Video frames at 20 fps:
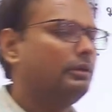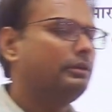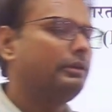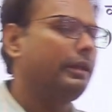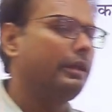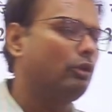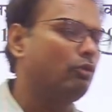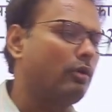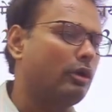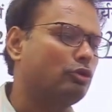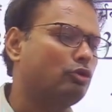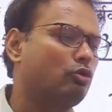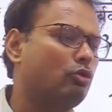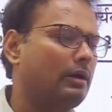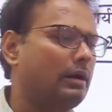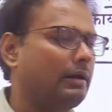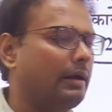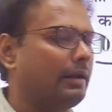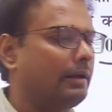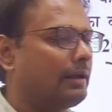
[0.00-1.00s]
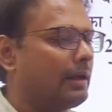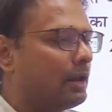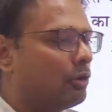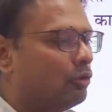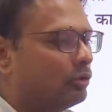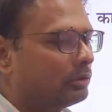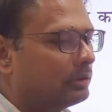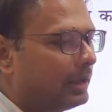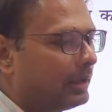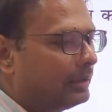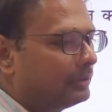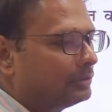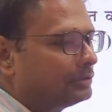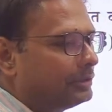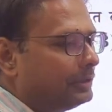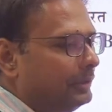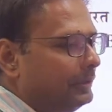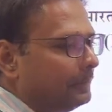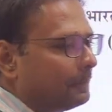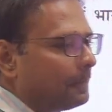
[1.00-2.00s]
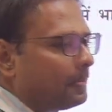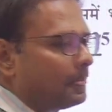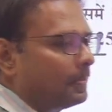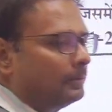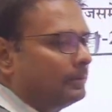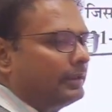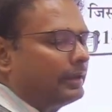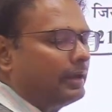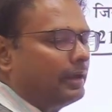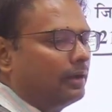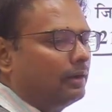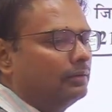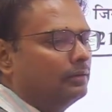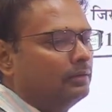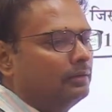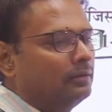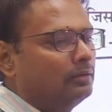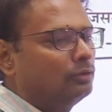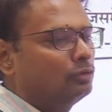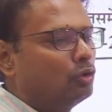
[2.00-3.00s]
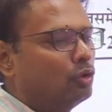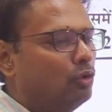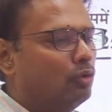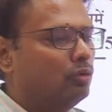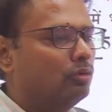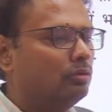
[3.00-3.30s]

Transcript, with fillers: तीन वर्षों का कार्यकाल होता है सी ठीक है तो